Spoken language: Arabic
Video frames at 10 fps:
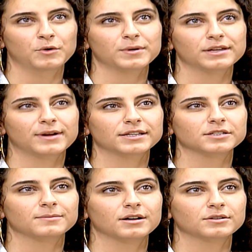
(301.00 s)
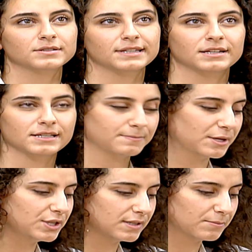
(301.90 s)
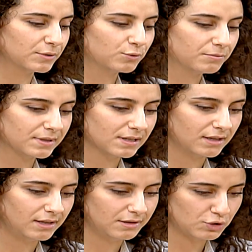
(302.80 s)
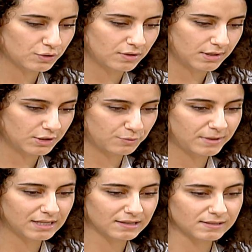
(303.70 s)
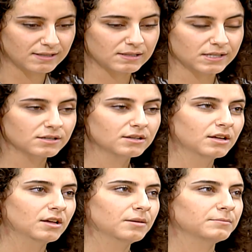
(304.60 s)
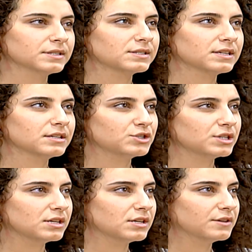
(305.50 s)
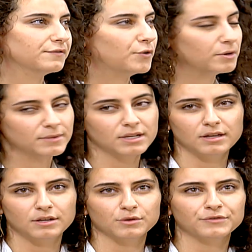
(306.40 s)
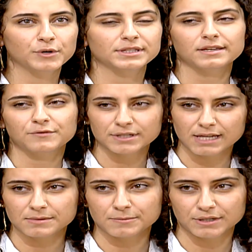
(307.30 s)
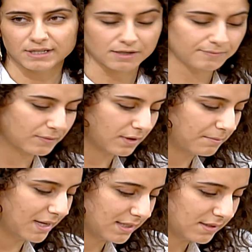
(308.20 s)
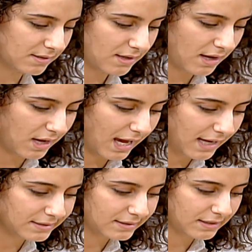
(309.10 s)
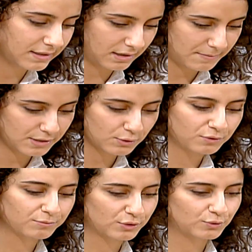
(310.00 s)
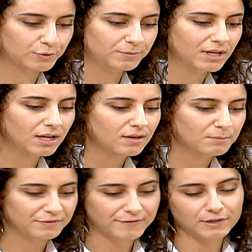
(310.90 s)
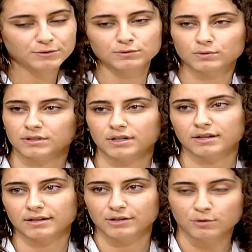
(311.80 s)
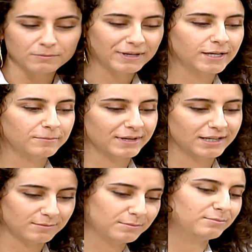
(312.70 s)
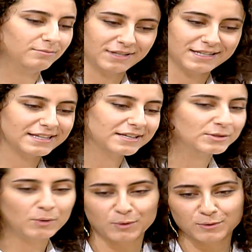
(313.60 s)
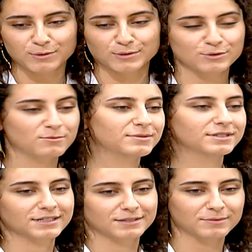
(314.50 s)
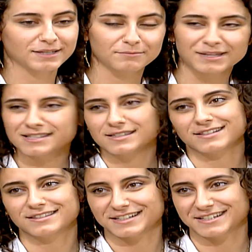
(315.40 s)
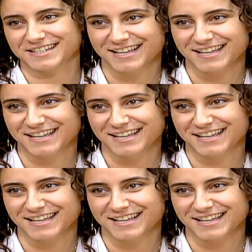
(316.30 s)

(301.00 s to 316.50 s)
هو راند اباوت يعني سبيشلي اذا بنكون بالجبال ان السيتي بصير شيء 4 نو 4 تايمز بير داي بس آه عاده يعني بس نكون بجنوب بنفلته طول النهار لانه هو بحب يعني هي ديجز هولز شو ما بدك بكسر الدنيا